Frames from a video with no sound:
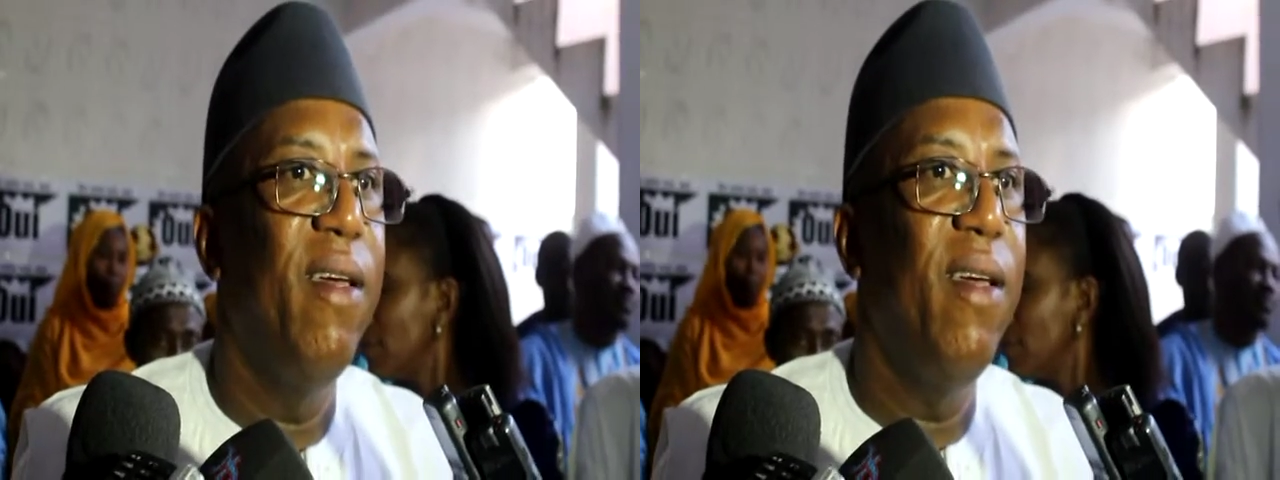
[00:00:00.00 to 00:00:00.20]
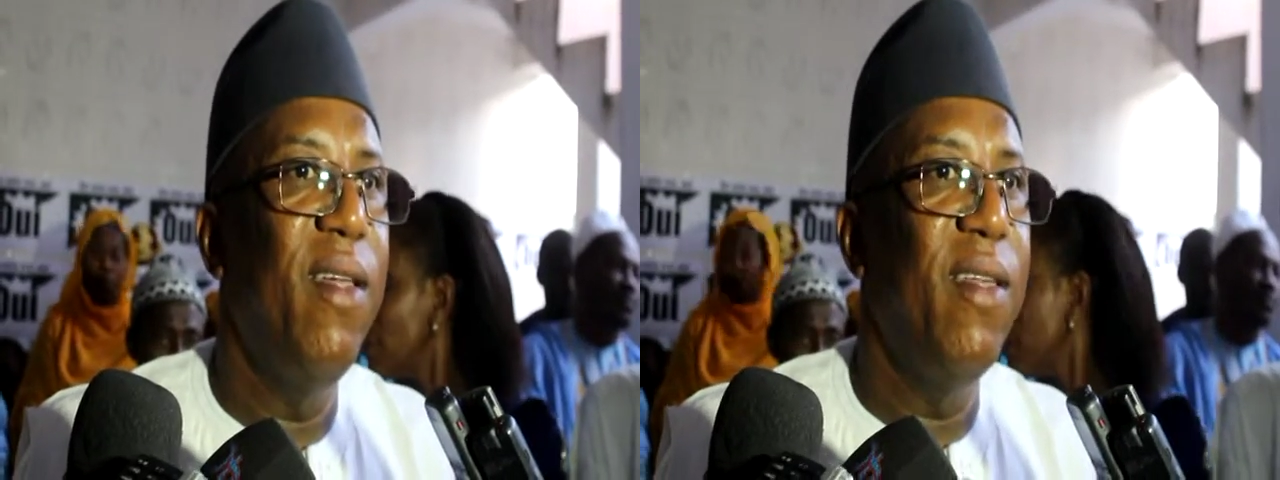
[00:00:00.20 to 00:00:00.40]

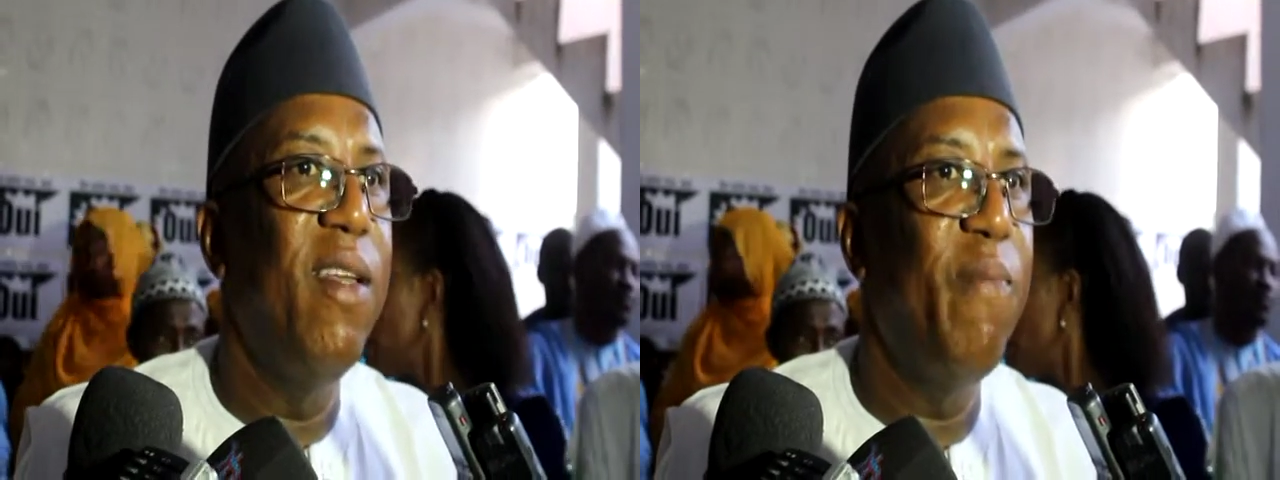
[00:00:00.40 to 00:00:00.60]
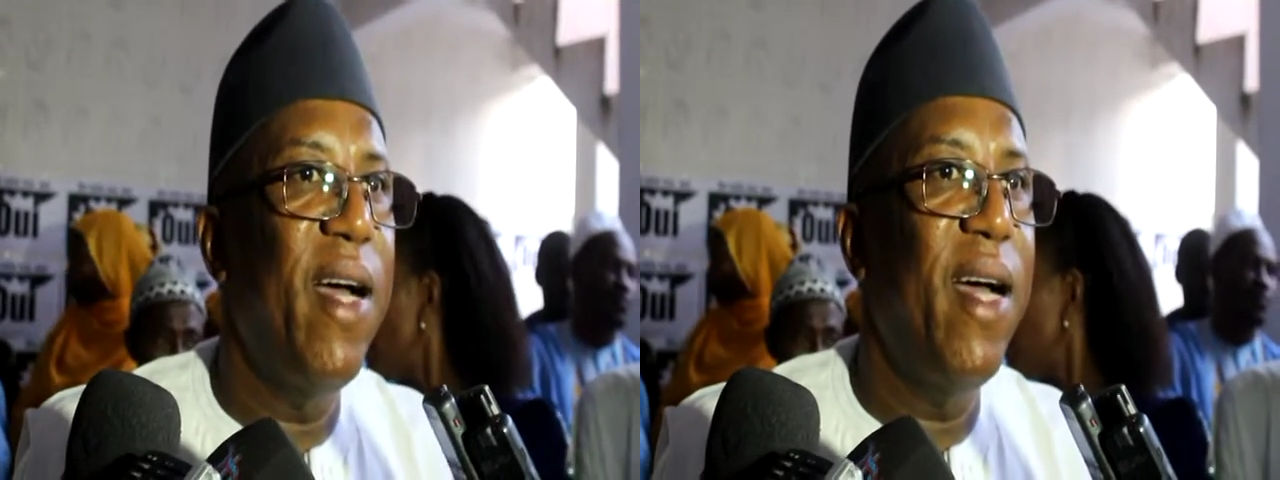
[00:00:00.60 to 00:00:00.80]
hein, de,
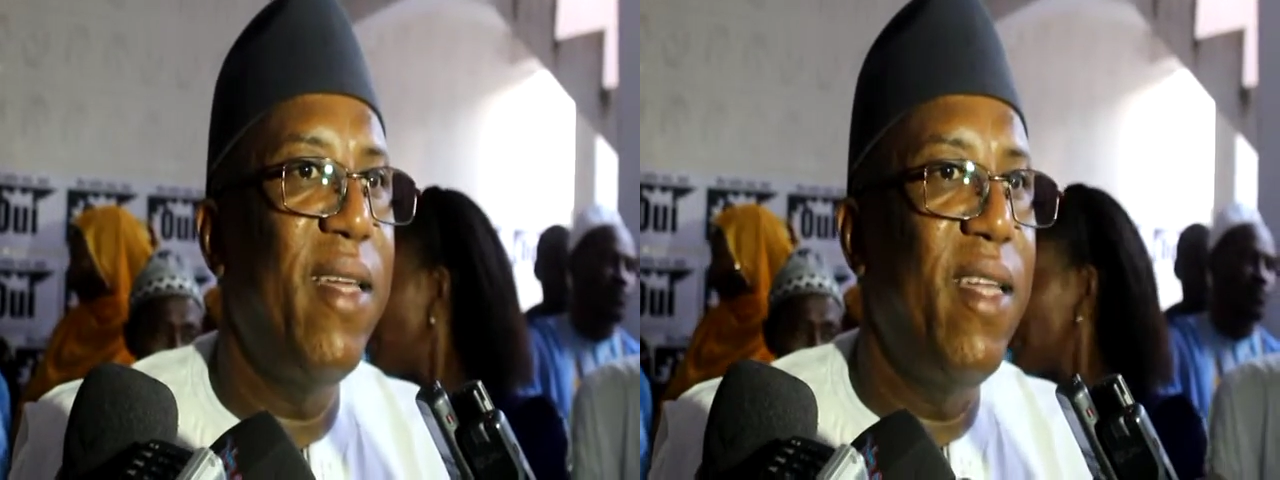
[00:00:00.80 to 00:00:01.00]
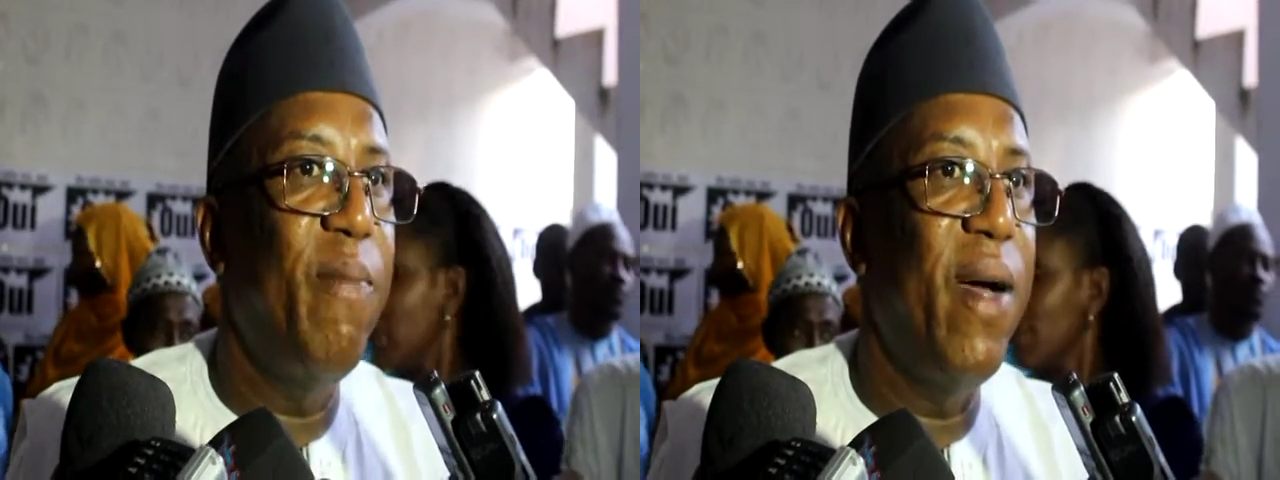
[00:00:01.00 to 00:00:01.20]
ne pas,
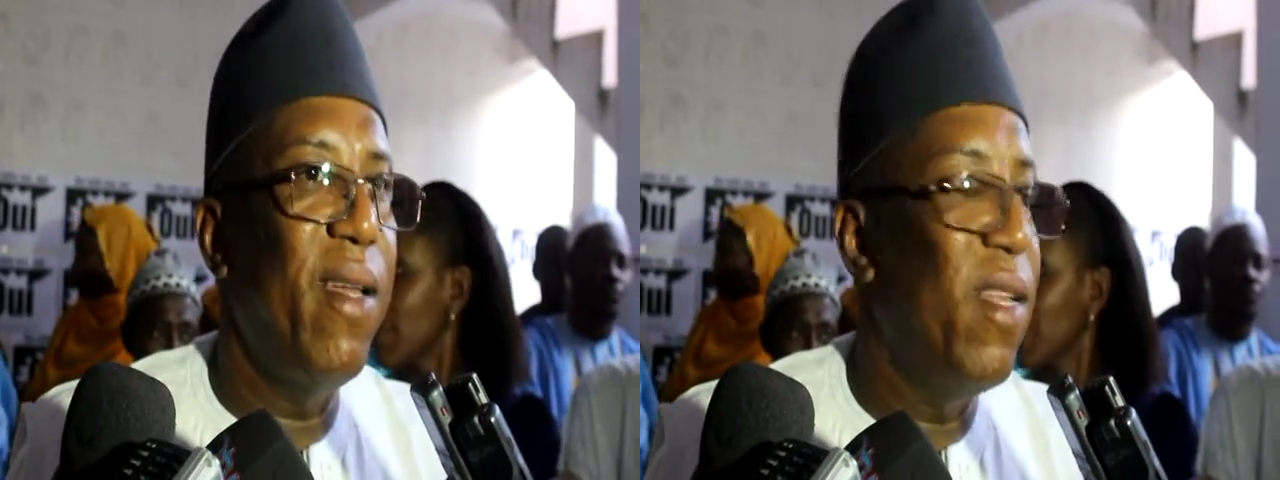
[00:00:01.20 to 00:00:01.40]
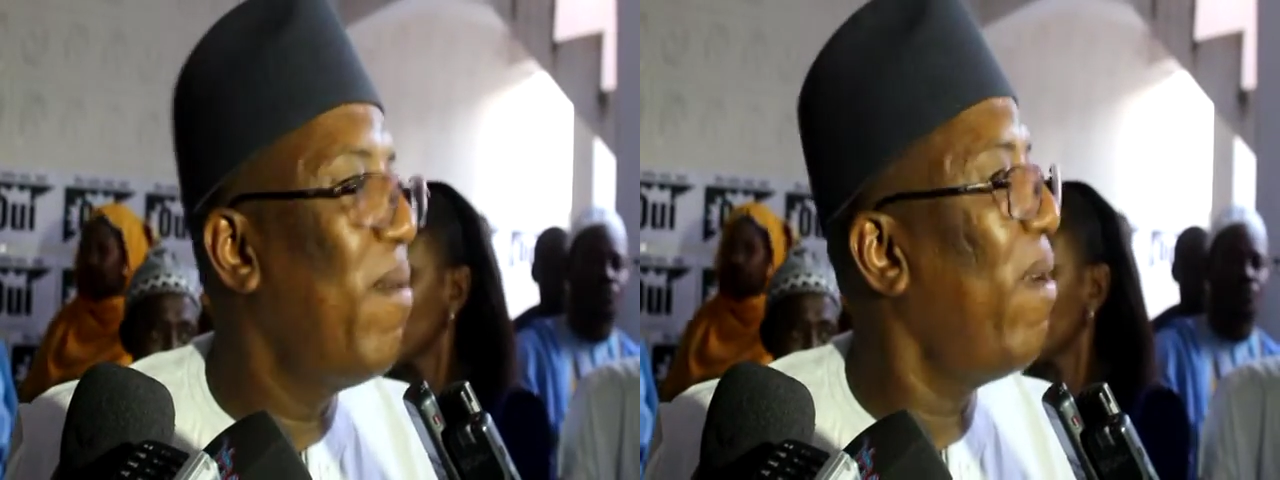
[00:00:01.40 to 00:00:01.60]
de, ne
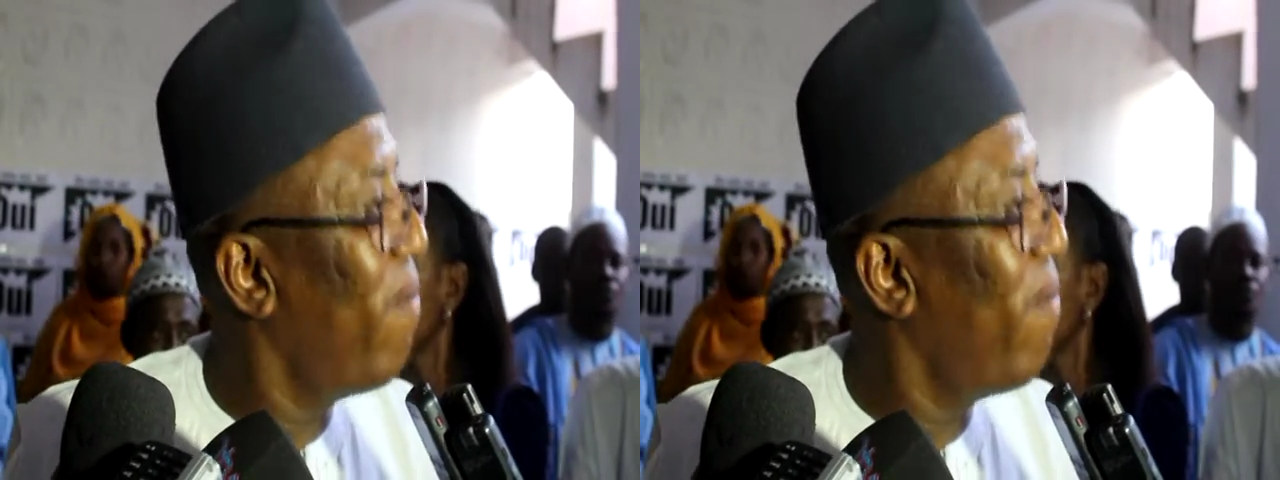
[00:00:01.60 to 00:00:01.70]
pas, de ne pas